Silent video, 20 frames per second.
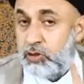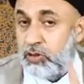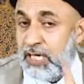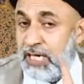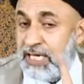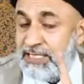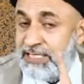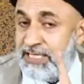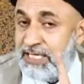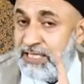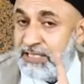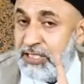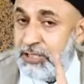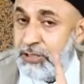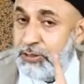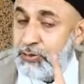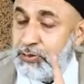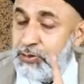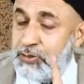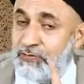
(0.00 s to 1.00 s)
तो हज़रत
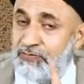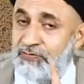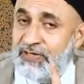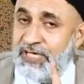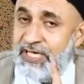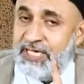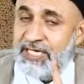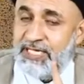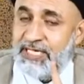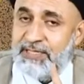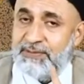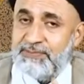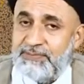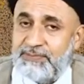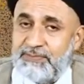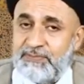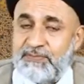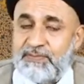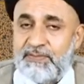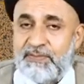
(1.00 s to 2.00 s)
यूसुफ ने
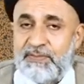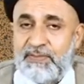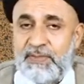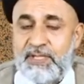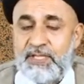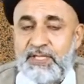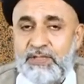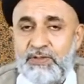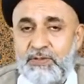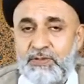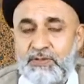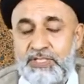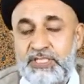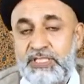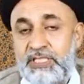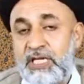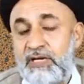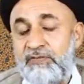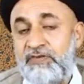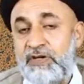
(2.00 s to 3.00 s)

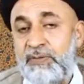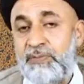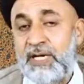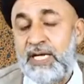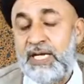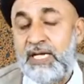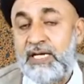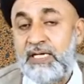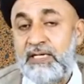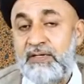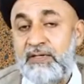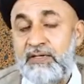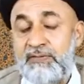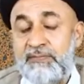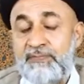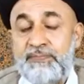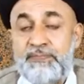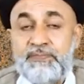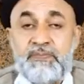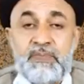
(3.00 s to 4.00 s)
उसी तरह फरमाया
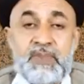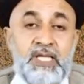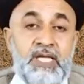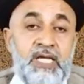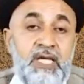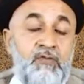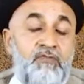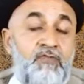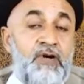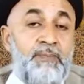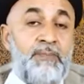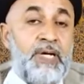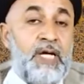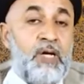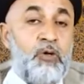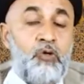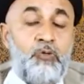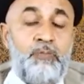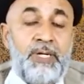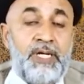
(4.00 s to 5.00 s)
कि
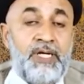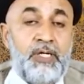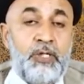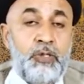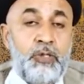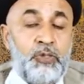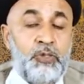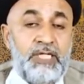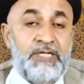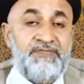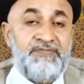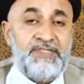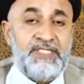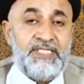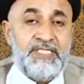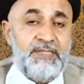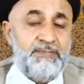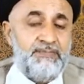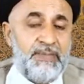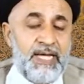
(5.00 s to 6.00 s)
वमा उबर
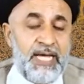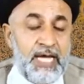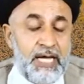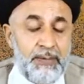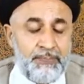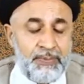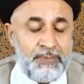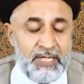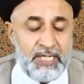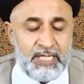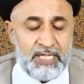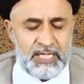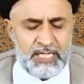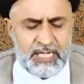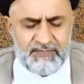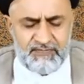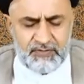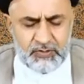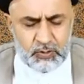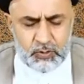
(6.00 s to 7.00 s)
नफसी मैं अपने
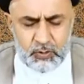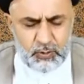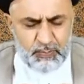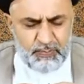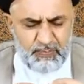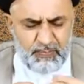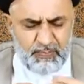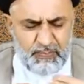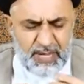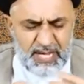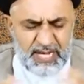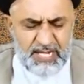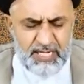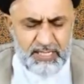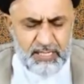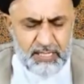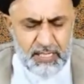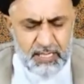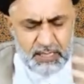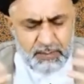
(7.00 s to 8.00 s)
नफ्स को
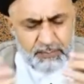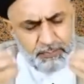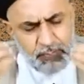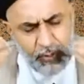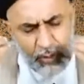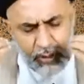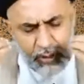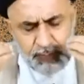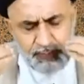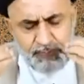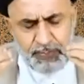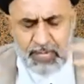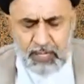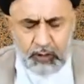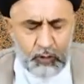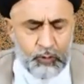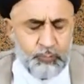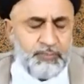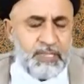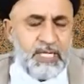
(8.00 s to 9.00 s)
बरी बहुत
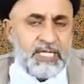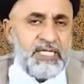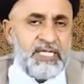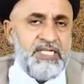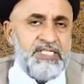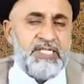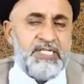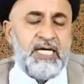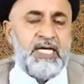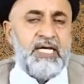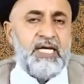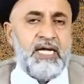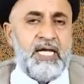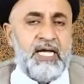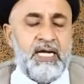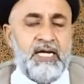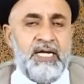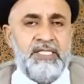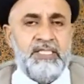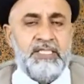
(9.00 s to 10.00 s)
पाक व पाकिज़ा
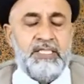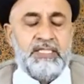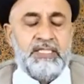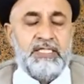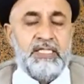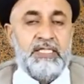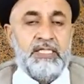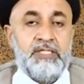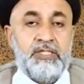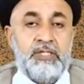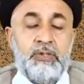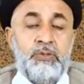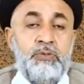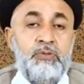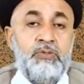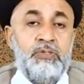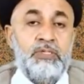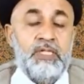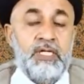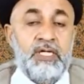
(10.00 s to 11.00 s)
करार नहीं देता
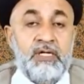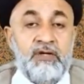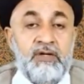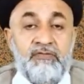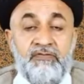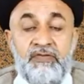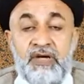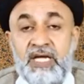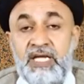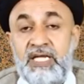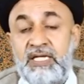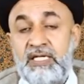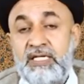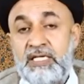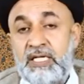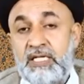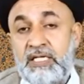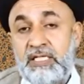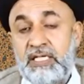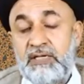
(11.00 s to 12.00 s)
क्यों
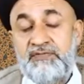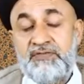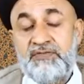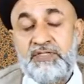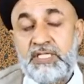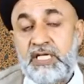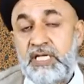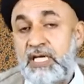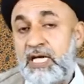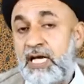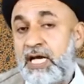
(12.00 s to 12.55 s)
फ़िन